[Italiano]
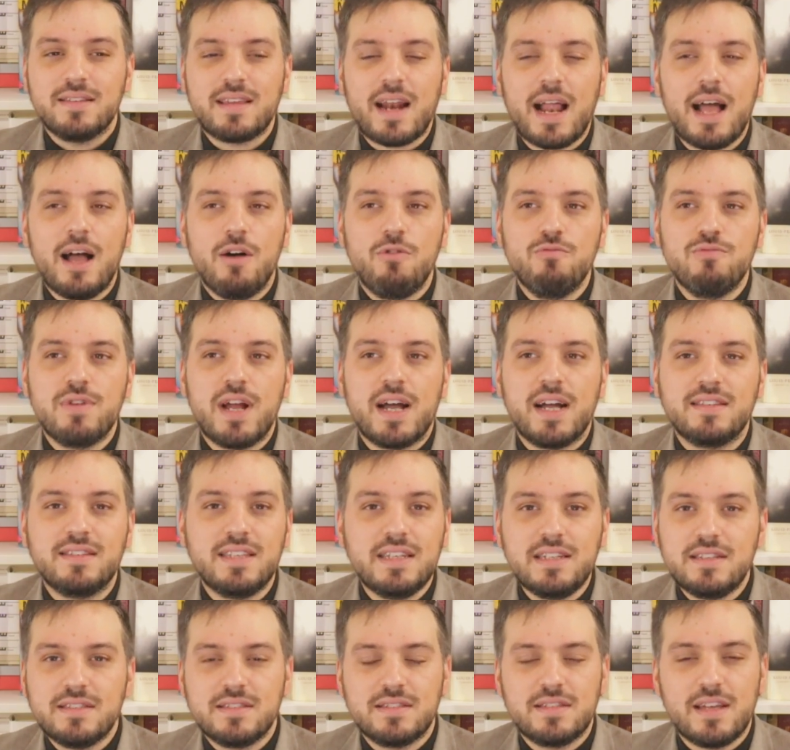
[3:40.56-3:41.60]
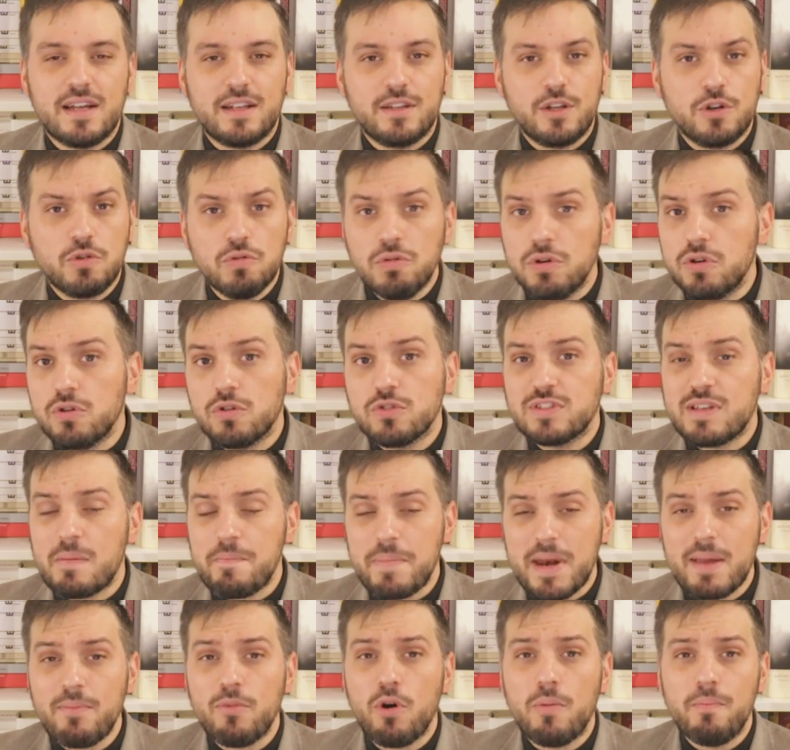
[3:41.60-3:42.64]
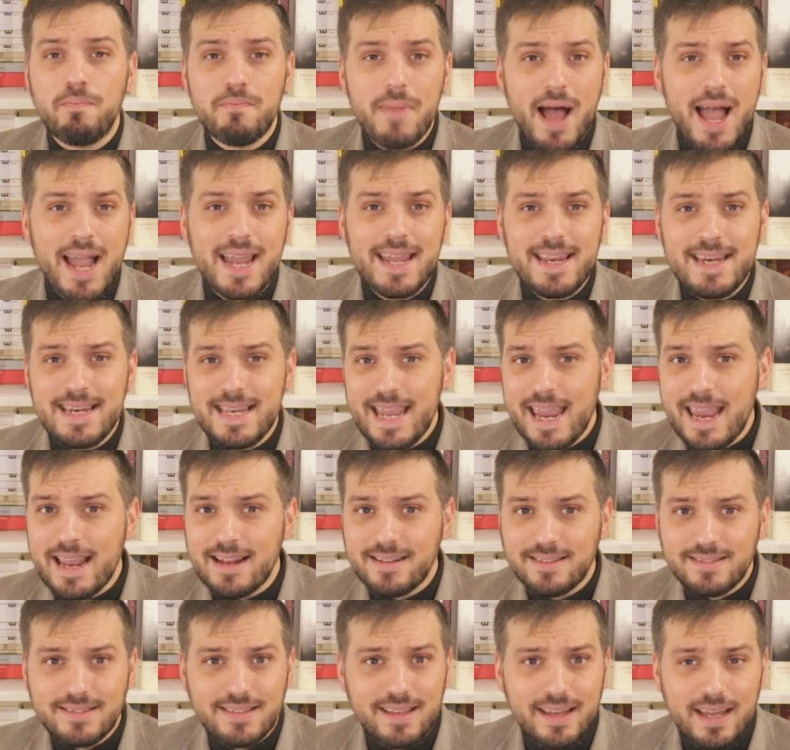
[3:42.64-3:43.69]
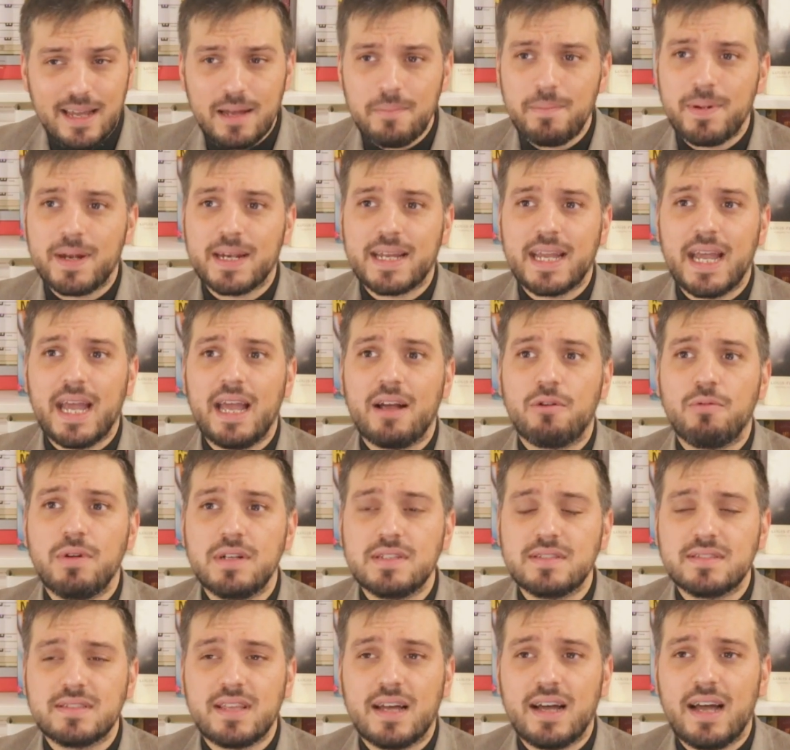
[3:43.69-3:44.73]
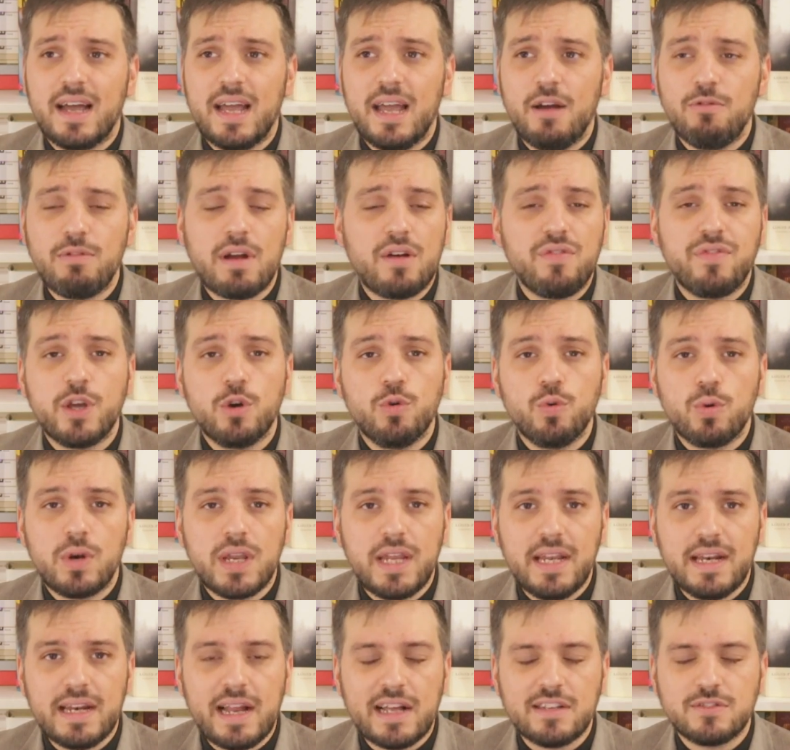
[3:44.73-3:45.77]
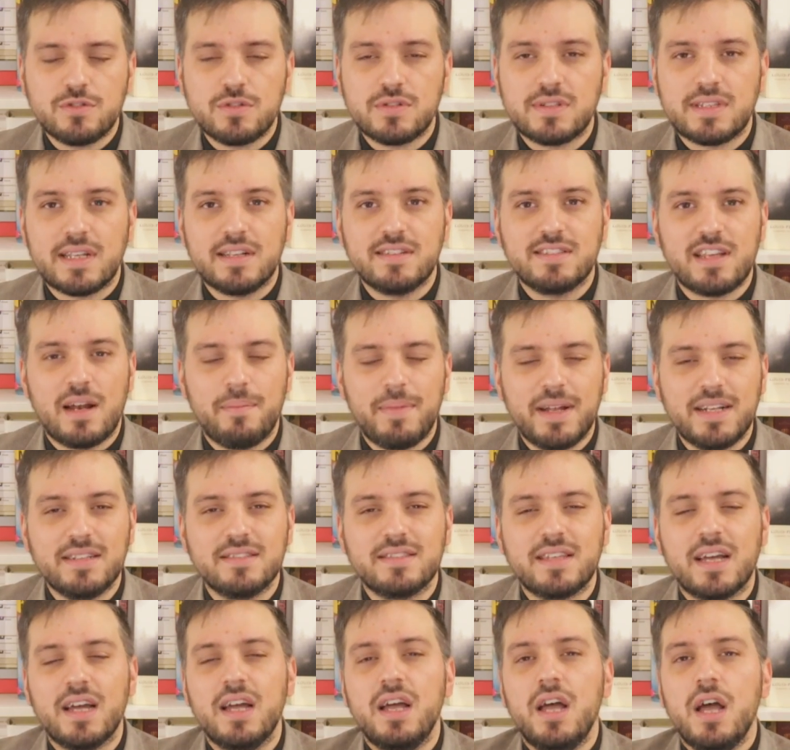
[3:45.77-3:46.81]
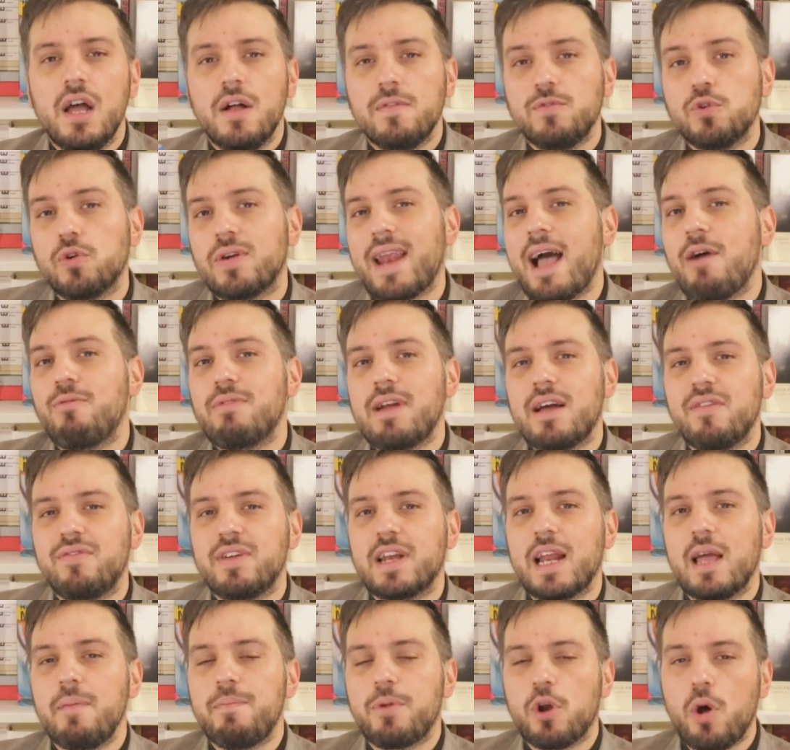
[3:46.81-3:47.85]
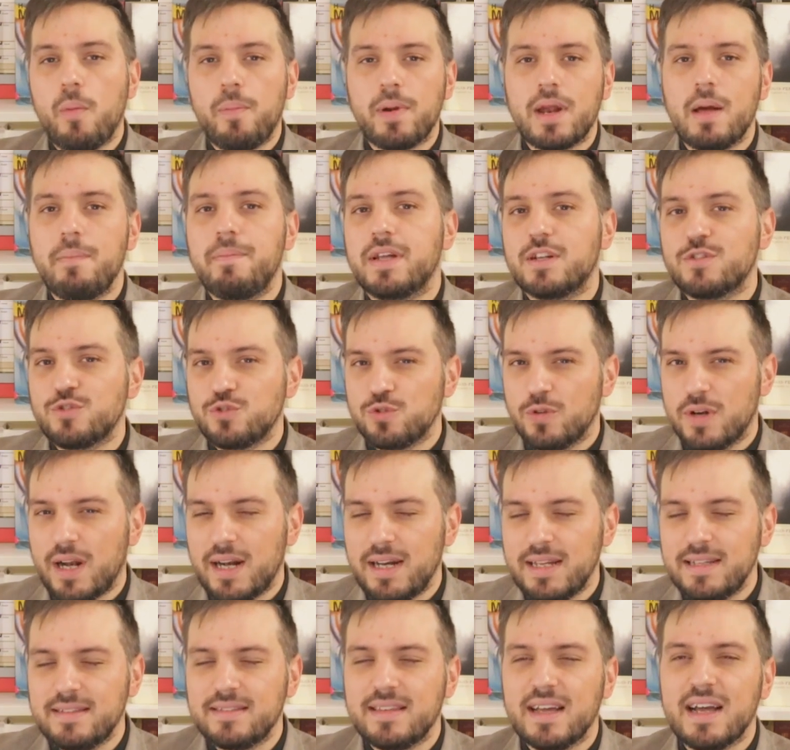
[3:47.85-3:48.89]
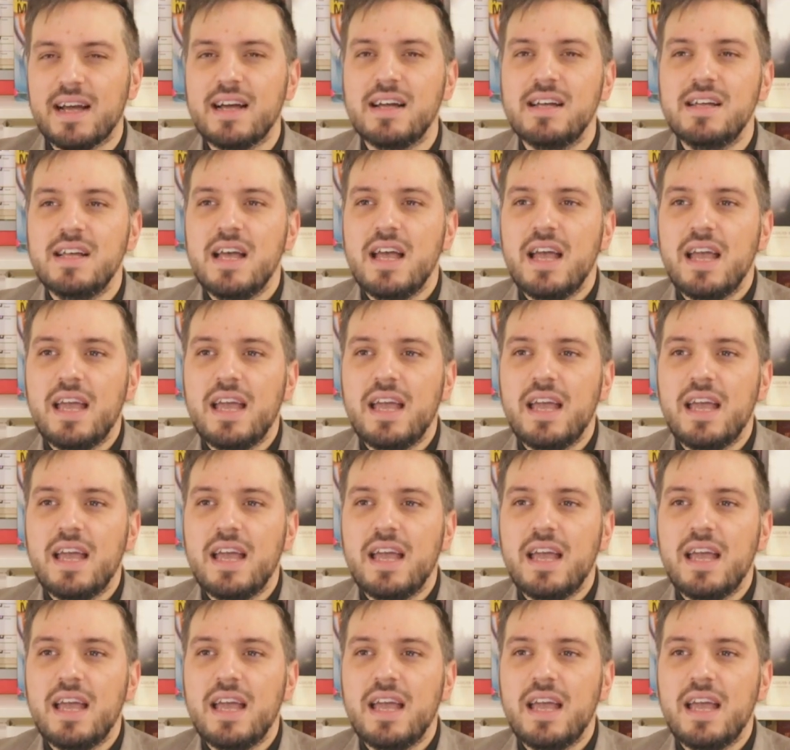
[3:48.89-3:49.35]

tra una tizia di cui non sapremo mai mai niente, perché questa è una figurina sostanzialmente, non ha una vera e propria personalità,